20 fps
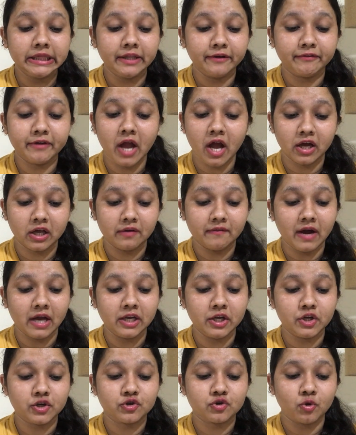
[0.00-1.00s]
दिव्या
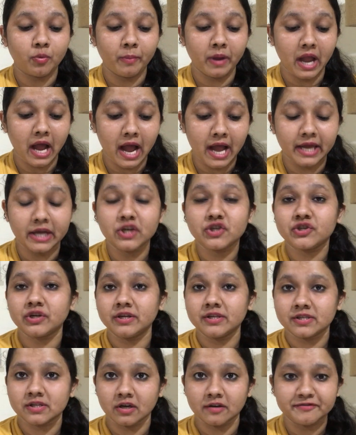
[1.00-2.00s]
अग्रवाल इस शो में आए
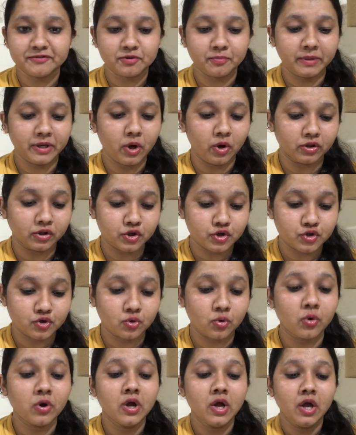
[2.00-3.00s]
शी डिजर्व्स टू बी ऑन द
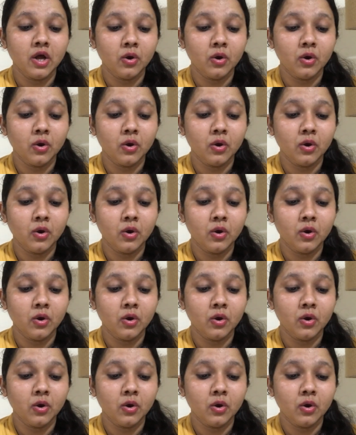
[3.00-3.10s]
शो